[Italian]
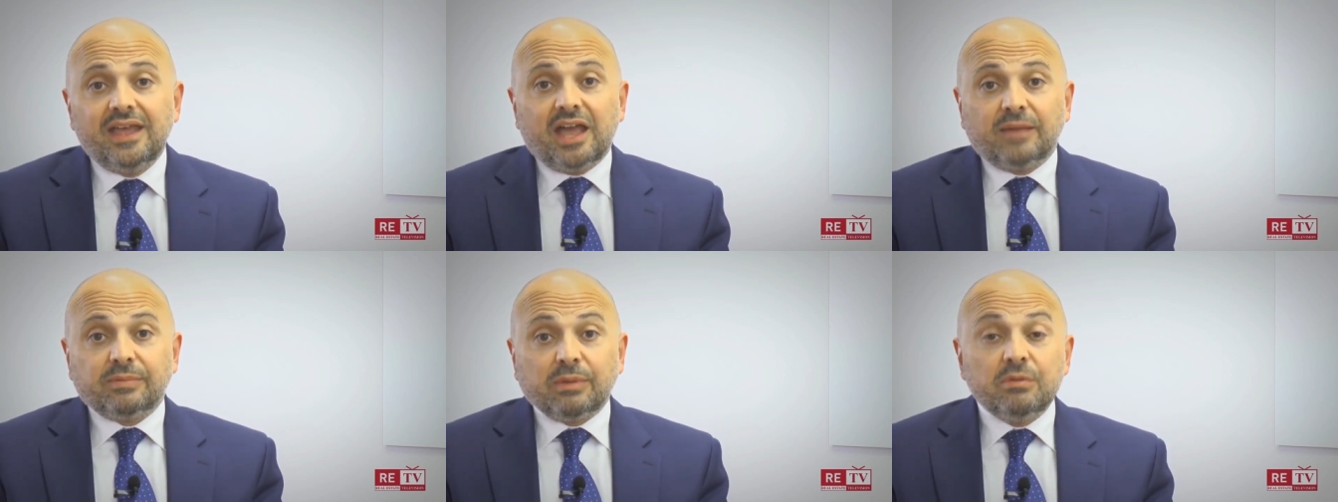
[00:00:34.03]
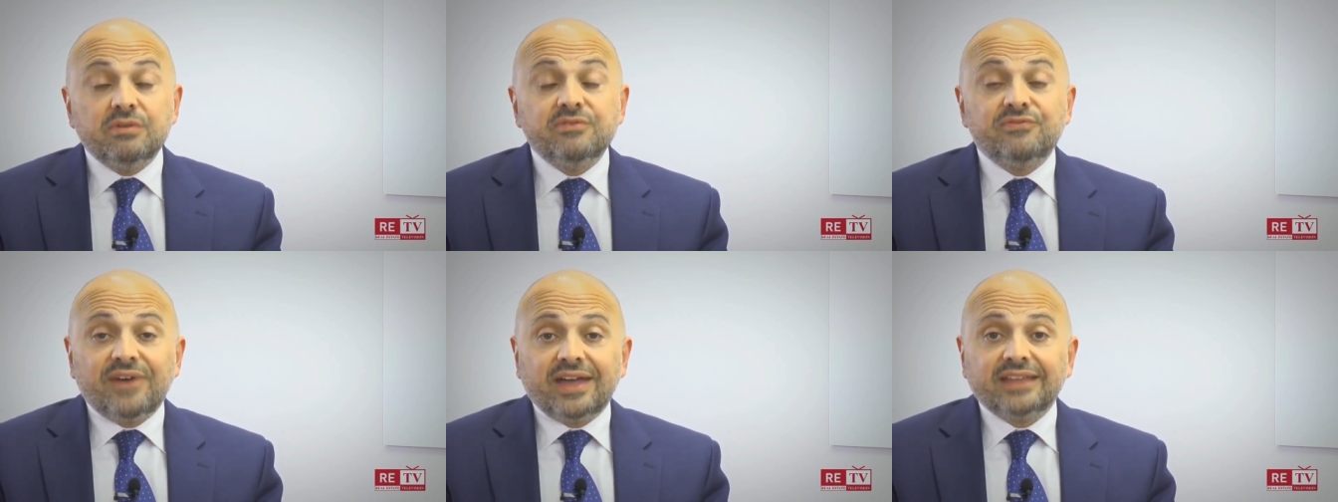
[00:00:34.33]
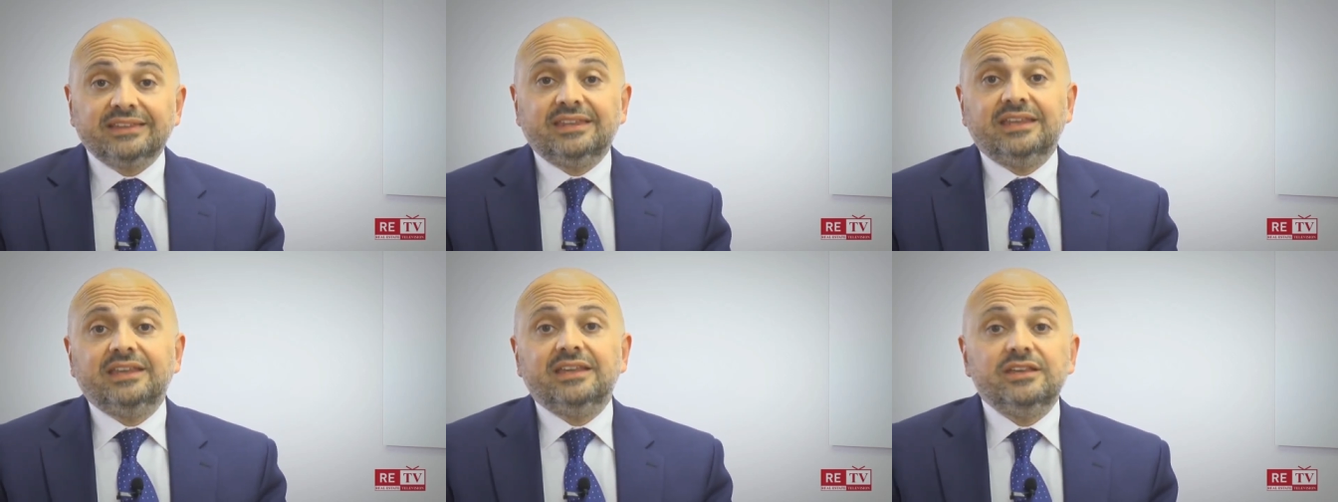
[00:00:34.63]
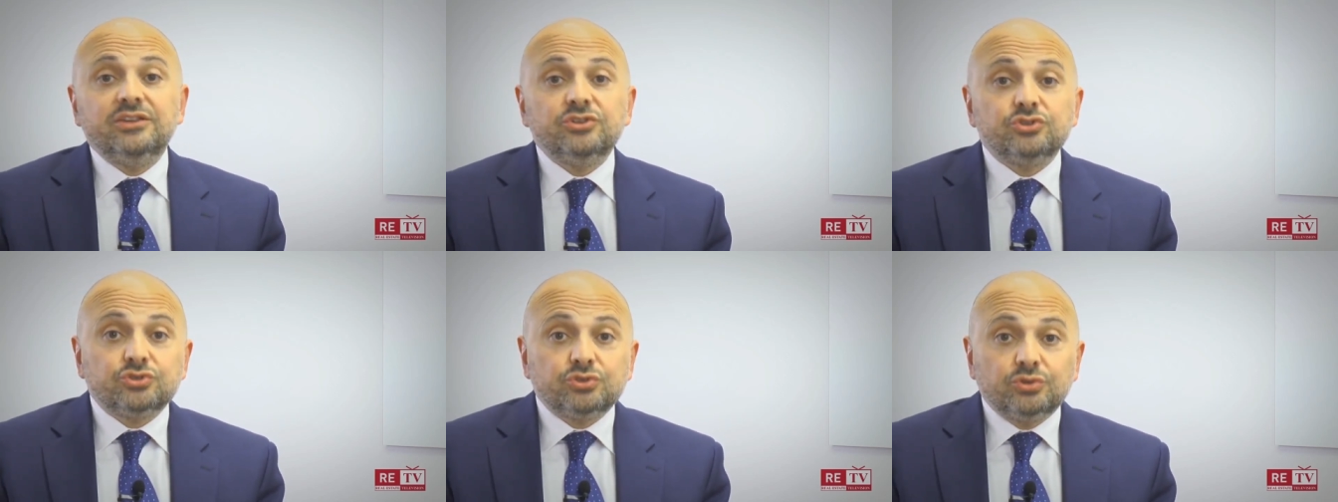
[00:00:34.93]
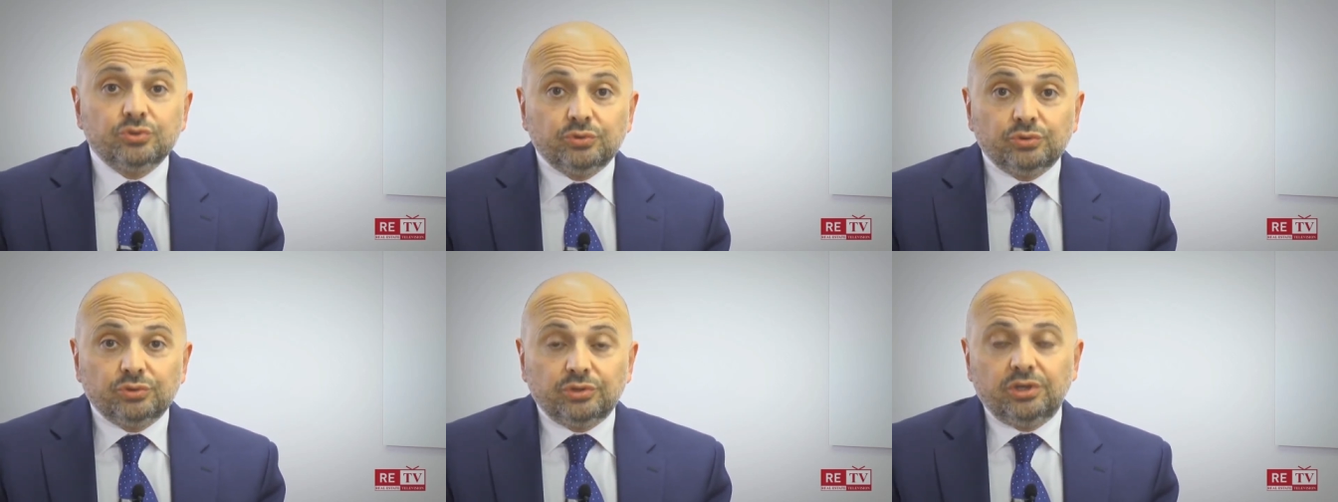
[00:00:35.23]
Abbiamo infatti in
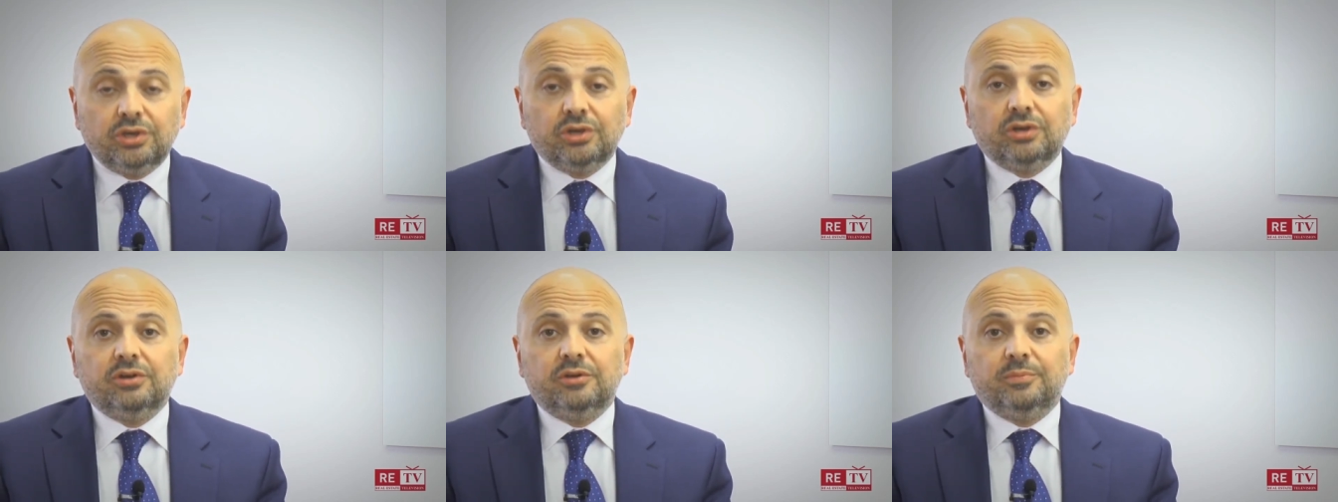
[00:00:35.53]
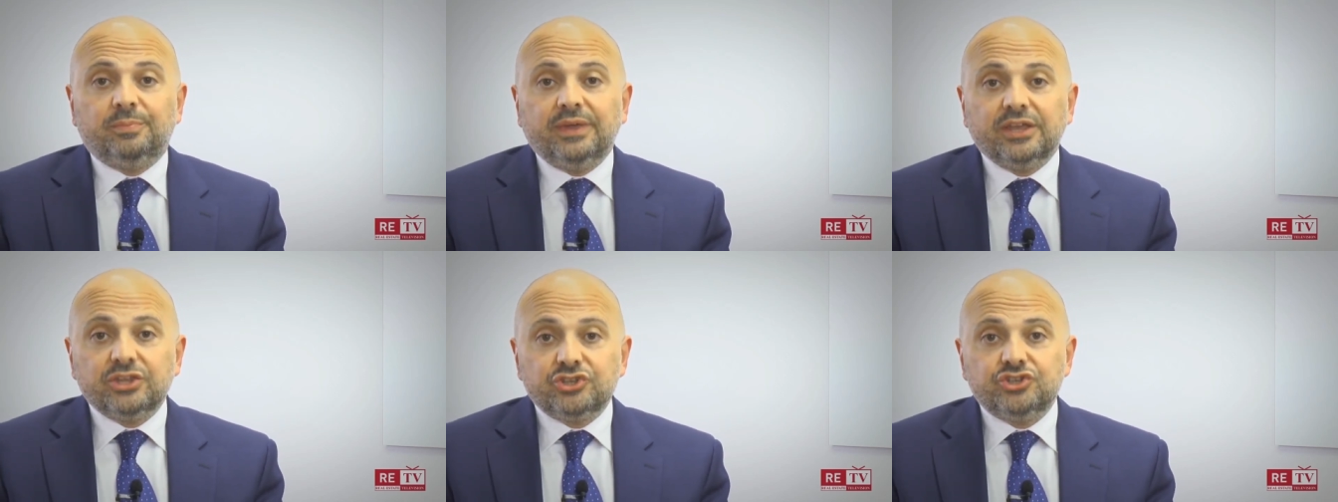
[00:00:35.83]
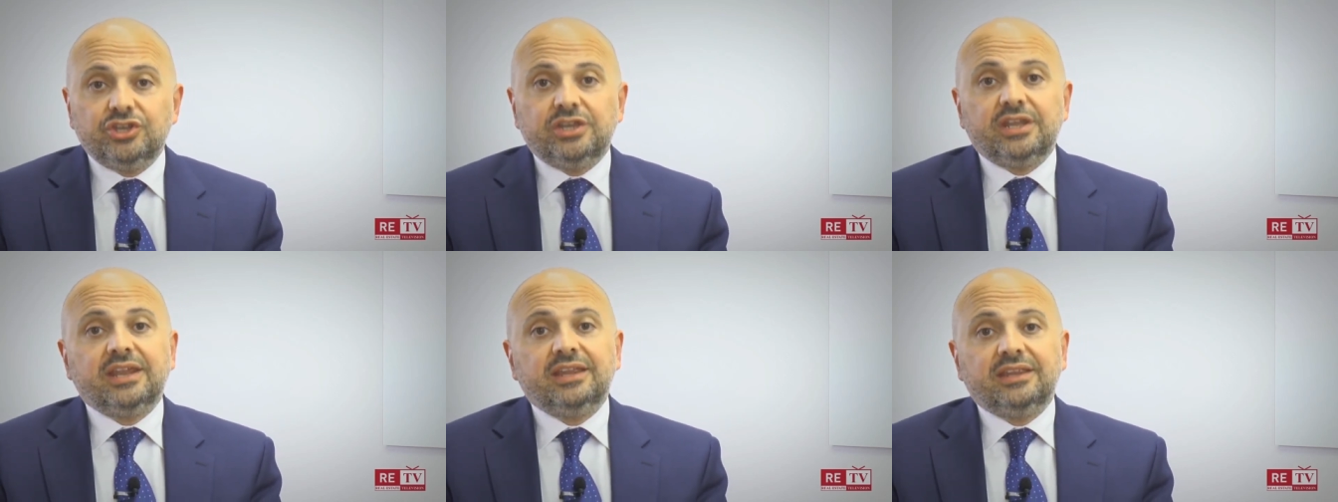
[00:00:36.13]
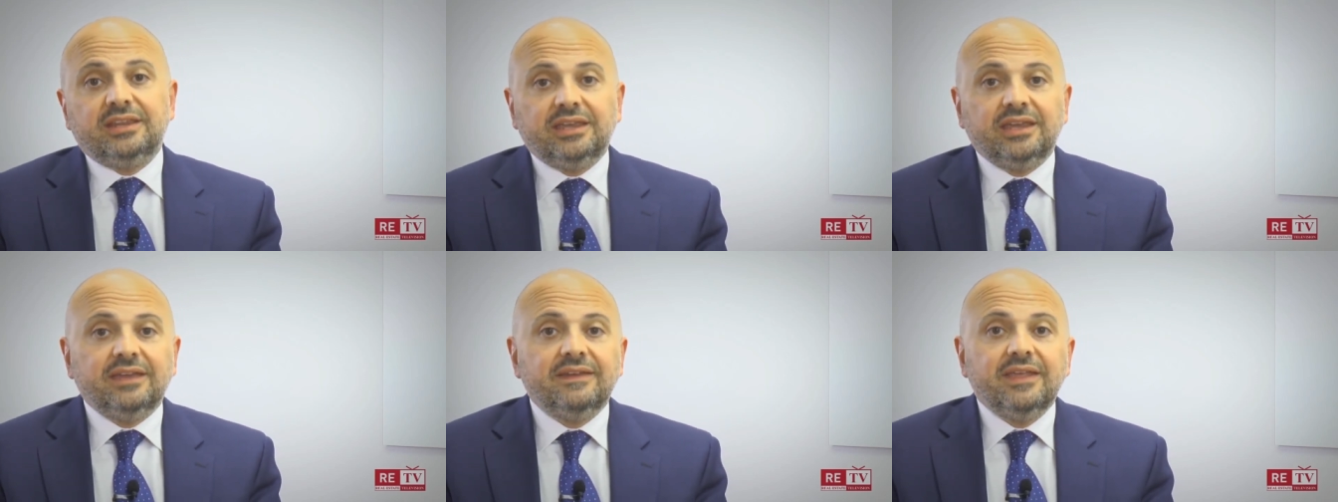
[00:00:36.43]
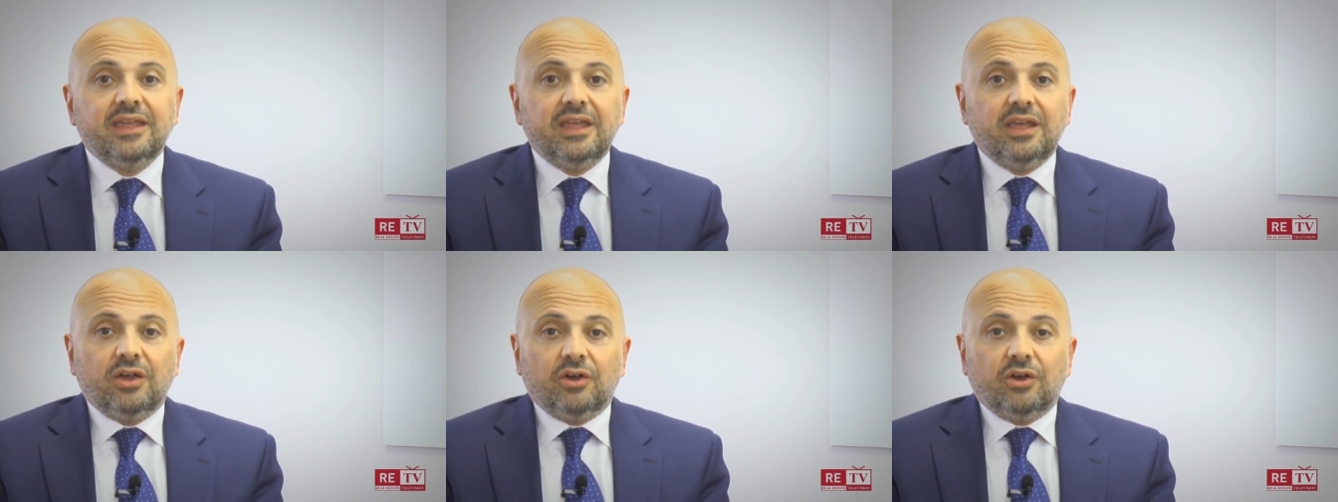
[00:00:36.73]
studio il piacere di